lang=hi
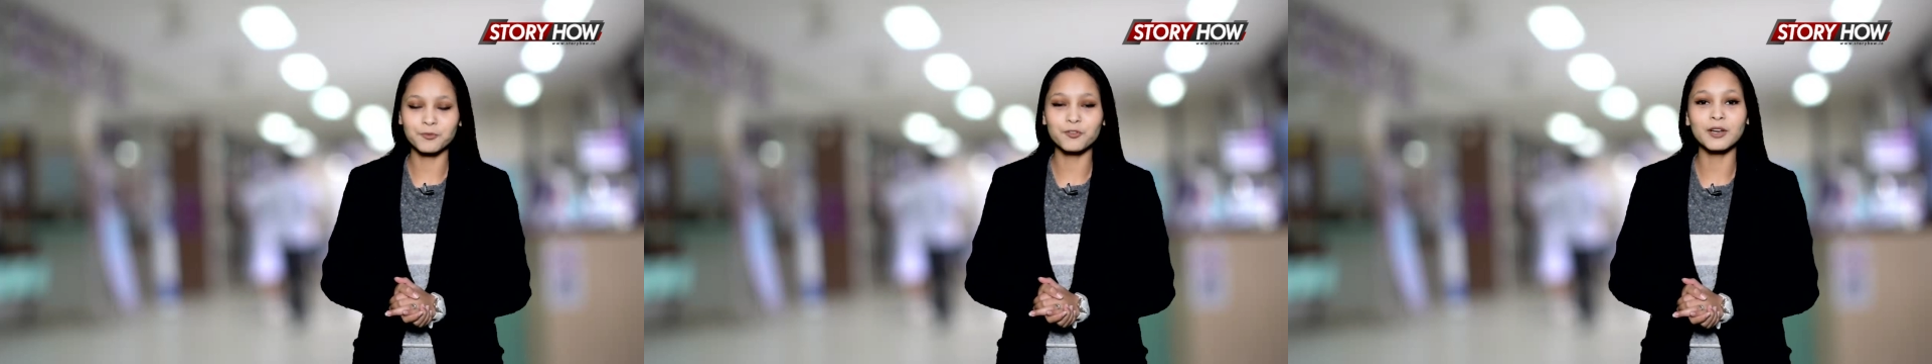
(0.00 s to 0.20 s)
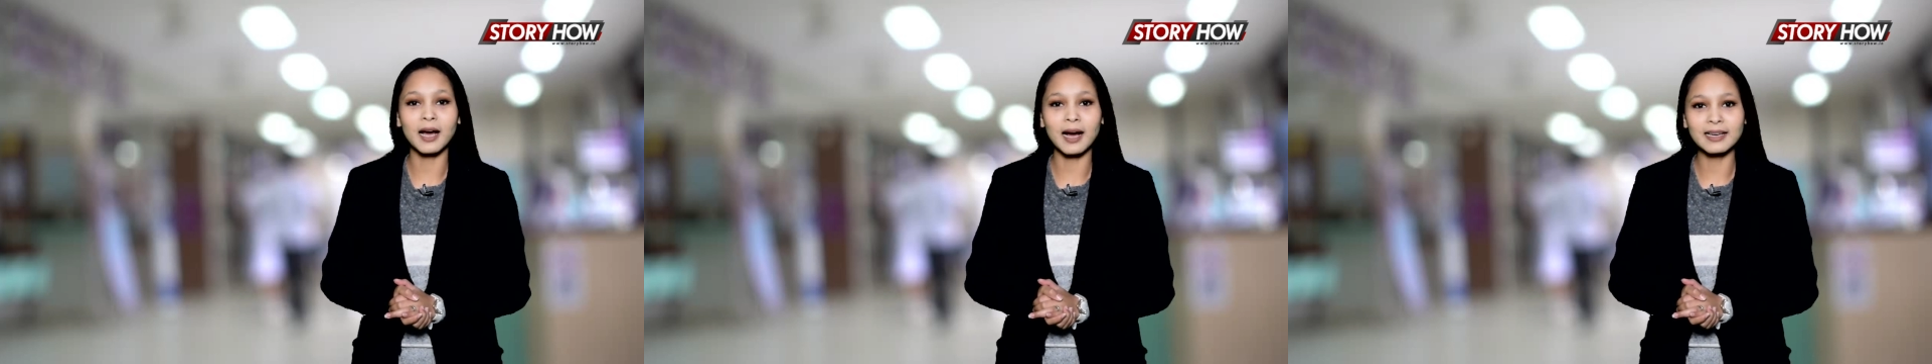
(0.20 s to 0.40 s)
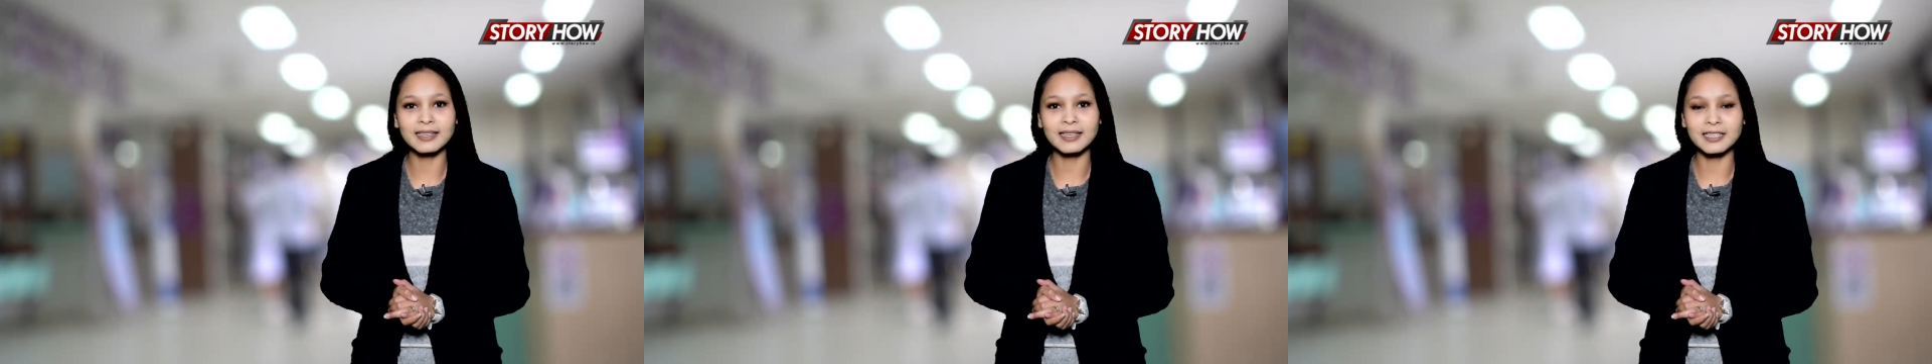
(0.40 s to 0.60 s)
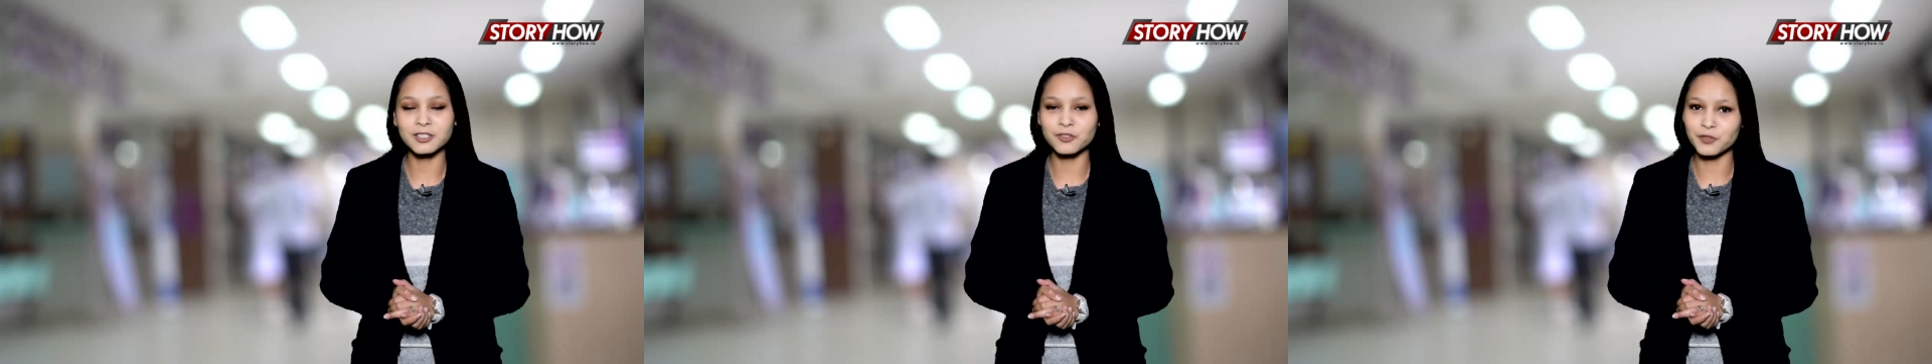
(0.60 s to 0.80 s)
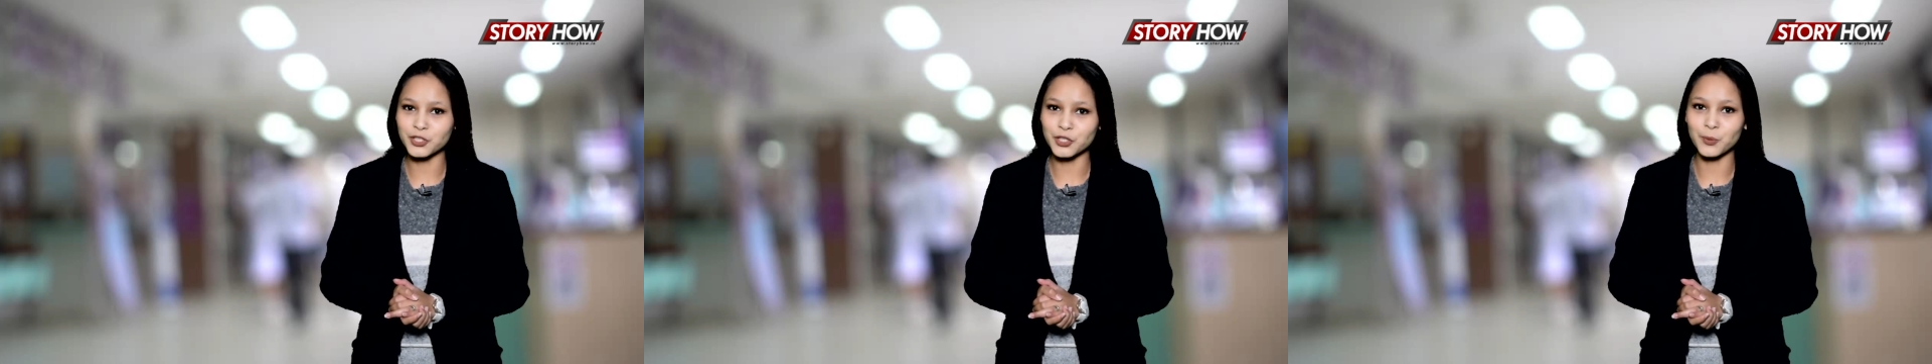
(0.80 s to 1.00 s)
फिलहाल के लिए
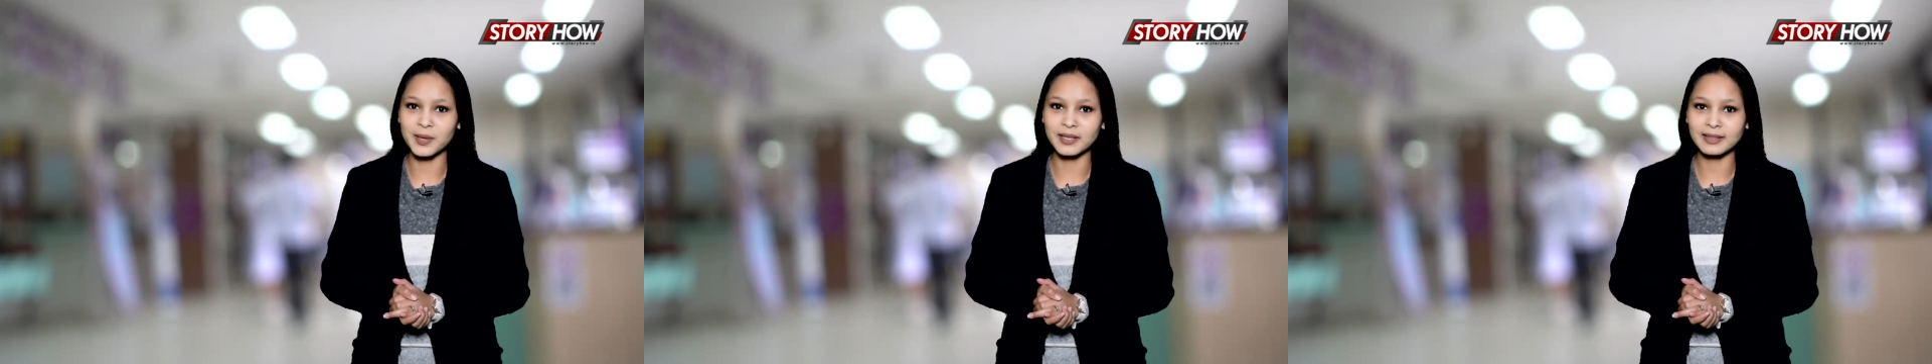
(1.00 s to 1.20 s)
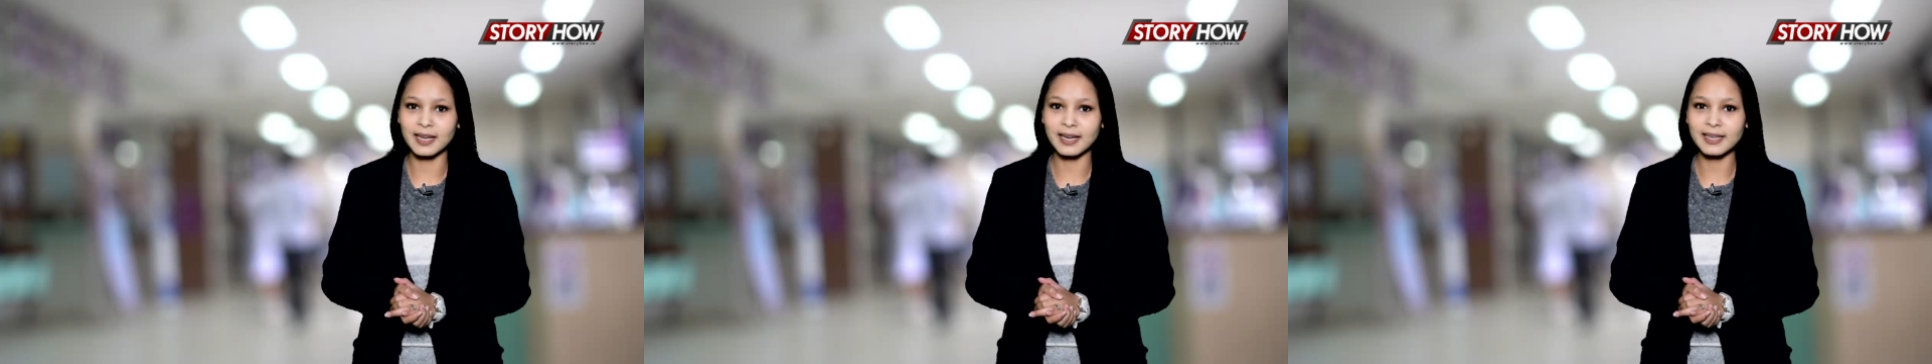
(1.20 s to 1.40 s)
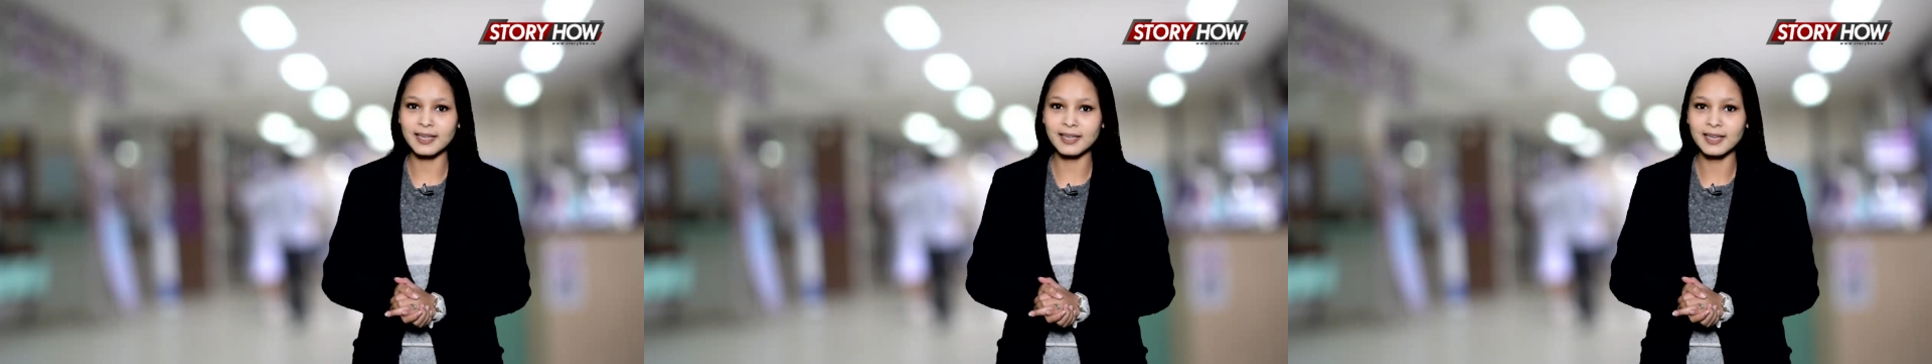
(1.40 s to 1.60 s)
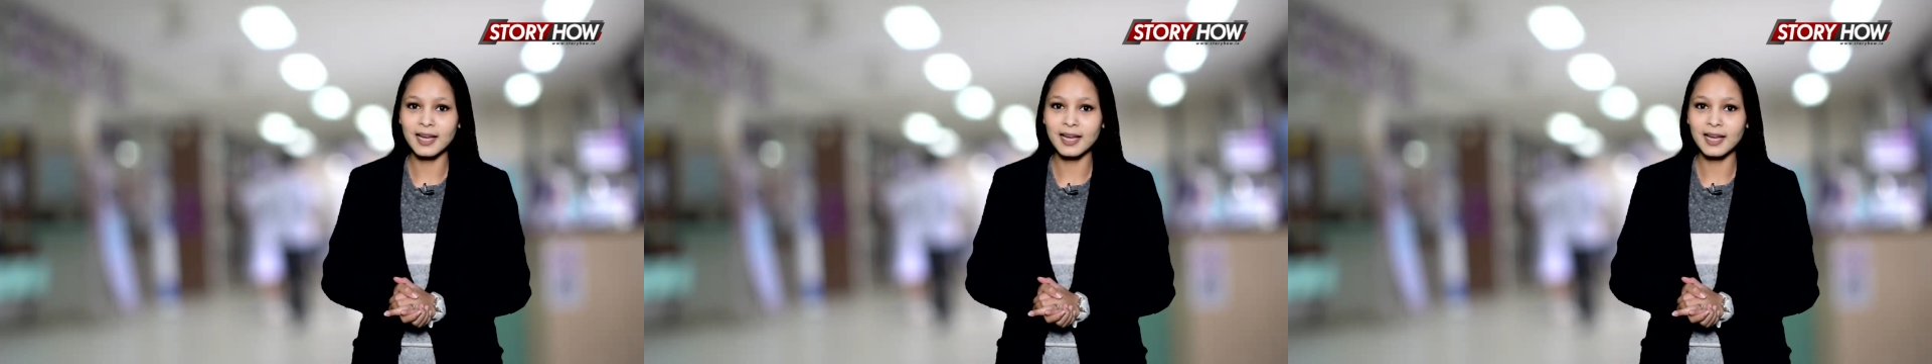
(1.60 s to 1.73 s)
इस वीडियो में इतना ही